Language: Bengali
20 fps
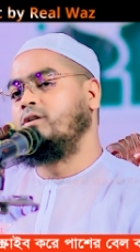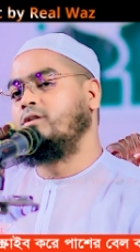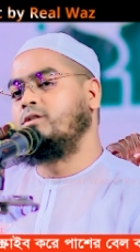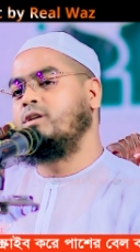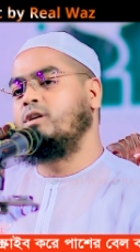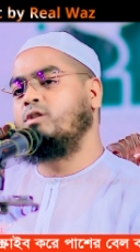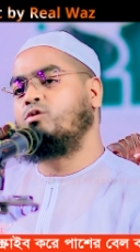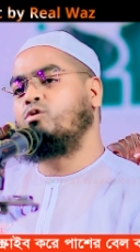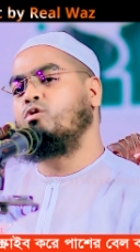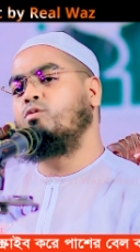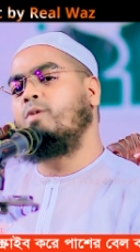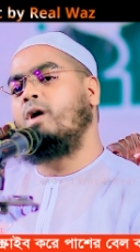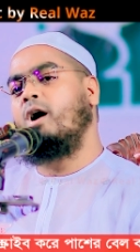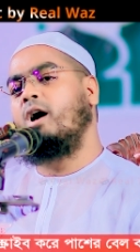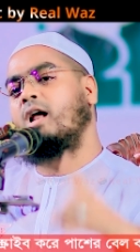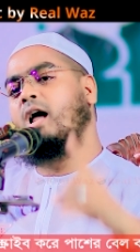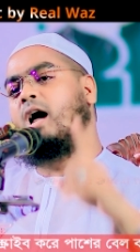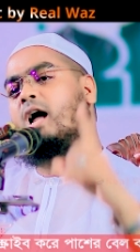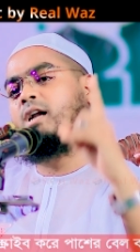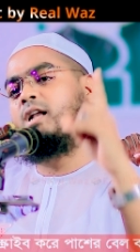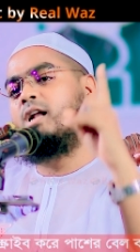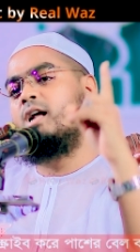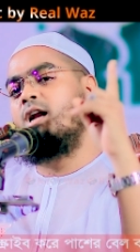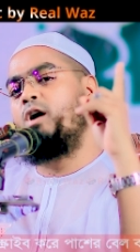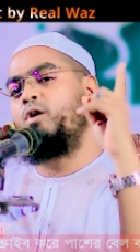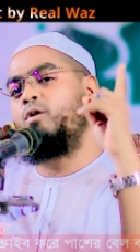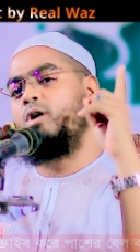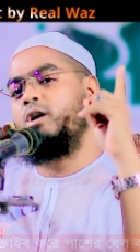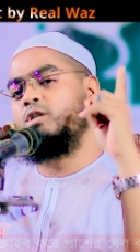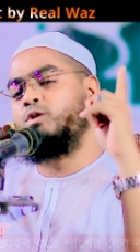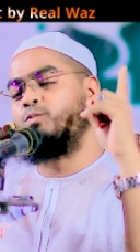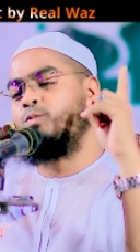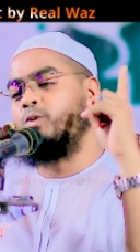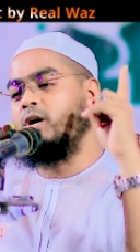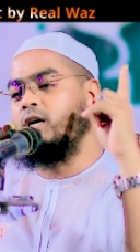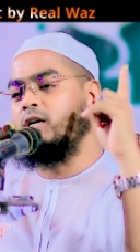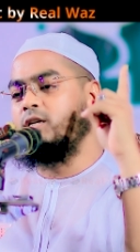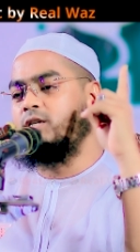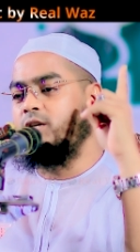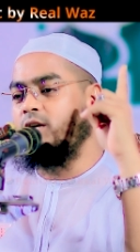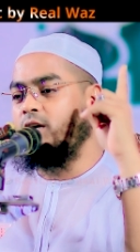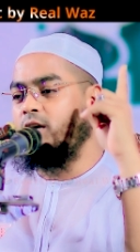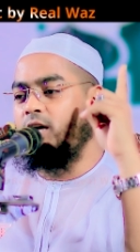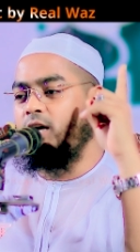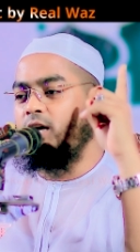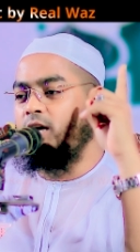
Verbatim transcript: যে তোমার হাঁটার আওয়াজ পেয়েছি